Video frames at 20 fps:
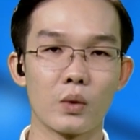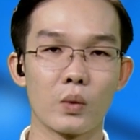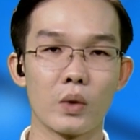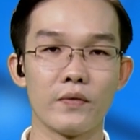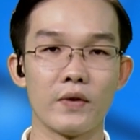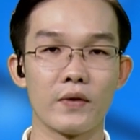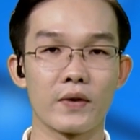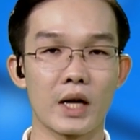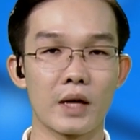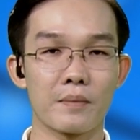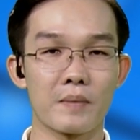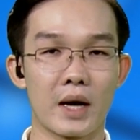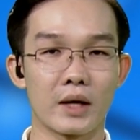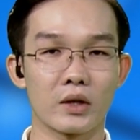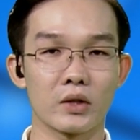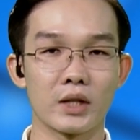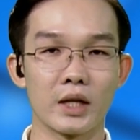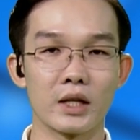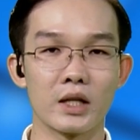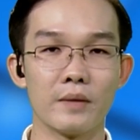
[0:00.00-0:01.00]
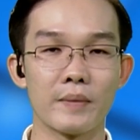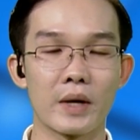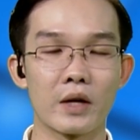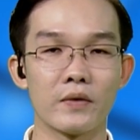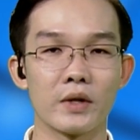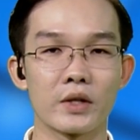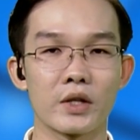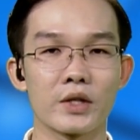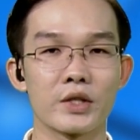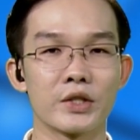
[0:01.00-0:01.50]
quý vị và các bạn có thể gửi
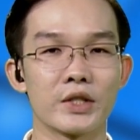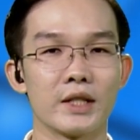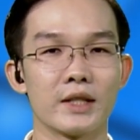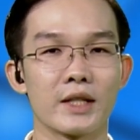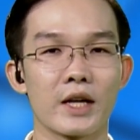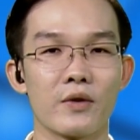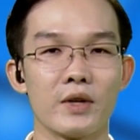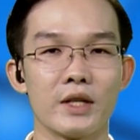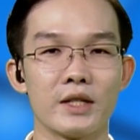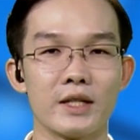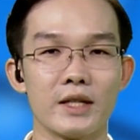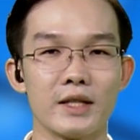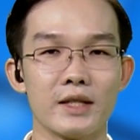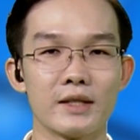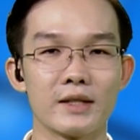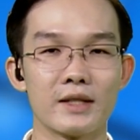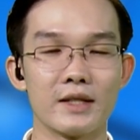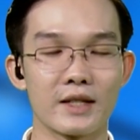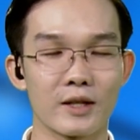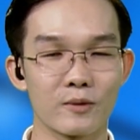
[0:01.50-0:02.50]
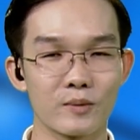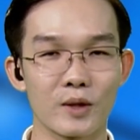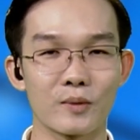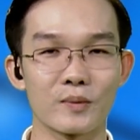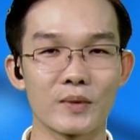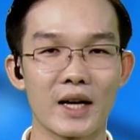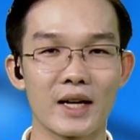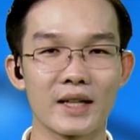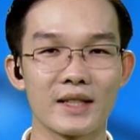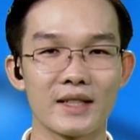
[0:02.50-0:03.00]
mail về cho chương trình theo địa chỉ tin nóng
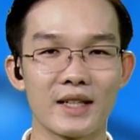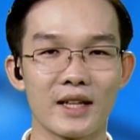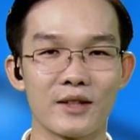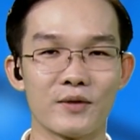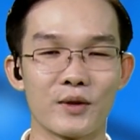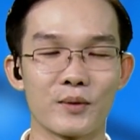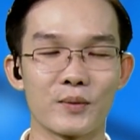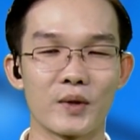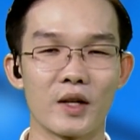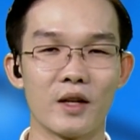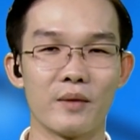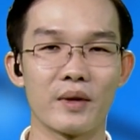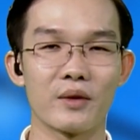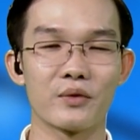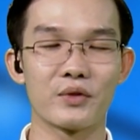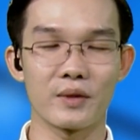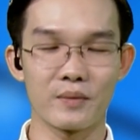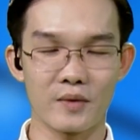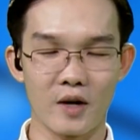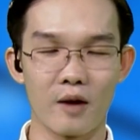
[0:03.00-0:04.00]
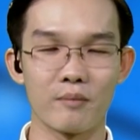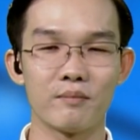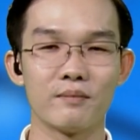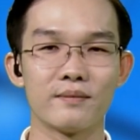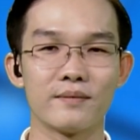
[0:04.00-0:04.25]
đồng nai gmail.com.